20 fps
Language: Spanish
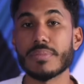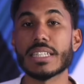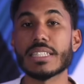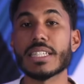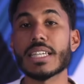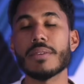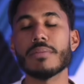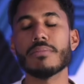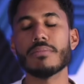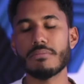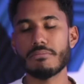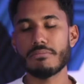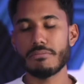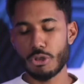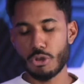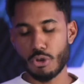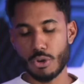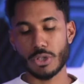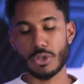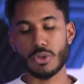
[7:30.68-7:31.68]
Así que,
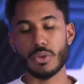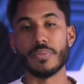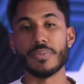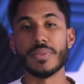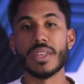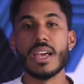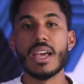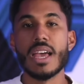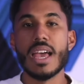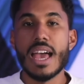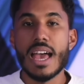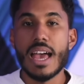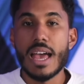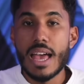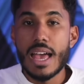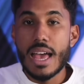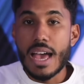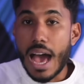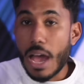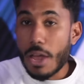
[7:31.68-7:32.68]
dicho esto,
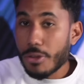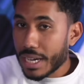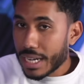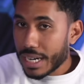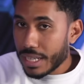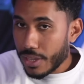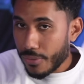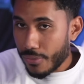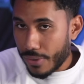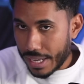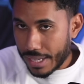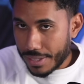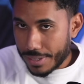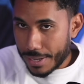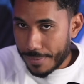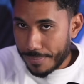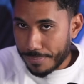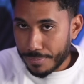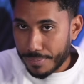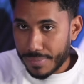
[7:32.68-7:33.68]
hay una gran
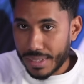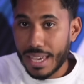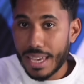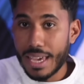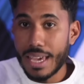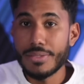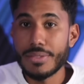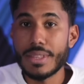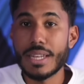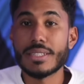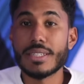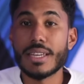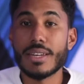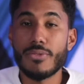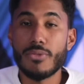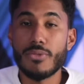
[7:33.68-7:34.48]
diferencia entre ser